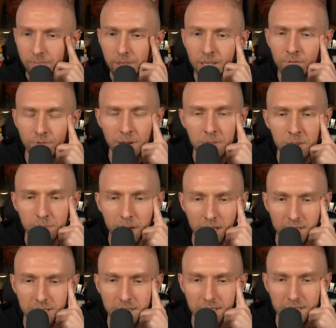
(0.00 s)
Bambi
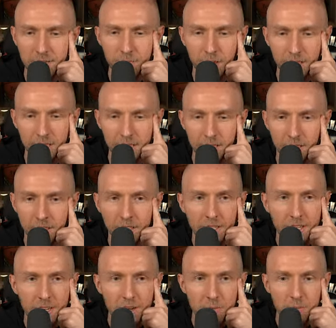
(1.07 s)
packe ich erstmal hier
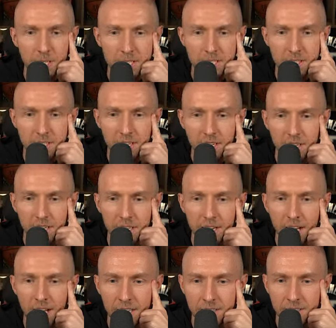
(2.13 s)
mit
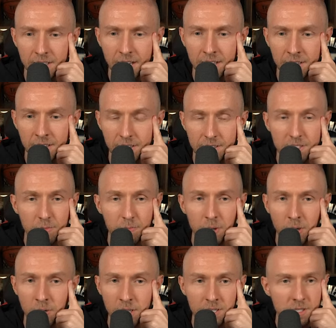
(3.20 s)
rein. Dann
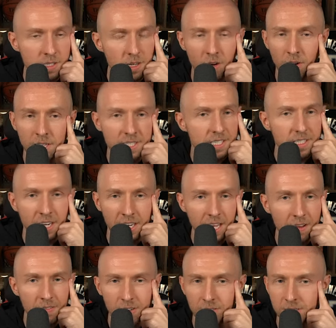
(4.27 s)
Sabonis
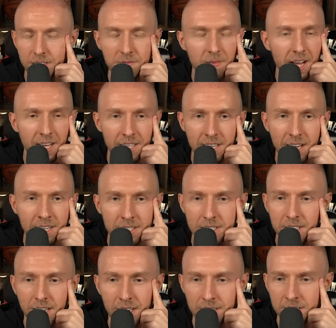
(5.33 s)
All-Star-Level und zwar
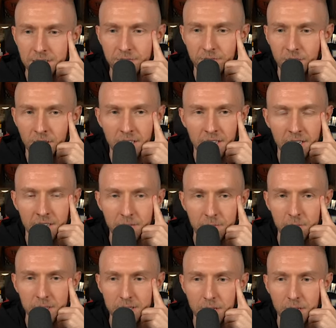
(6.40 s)
ganz, ganz vorne mit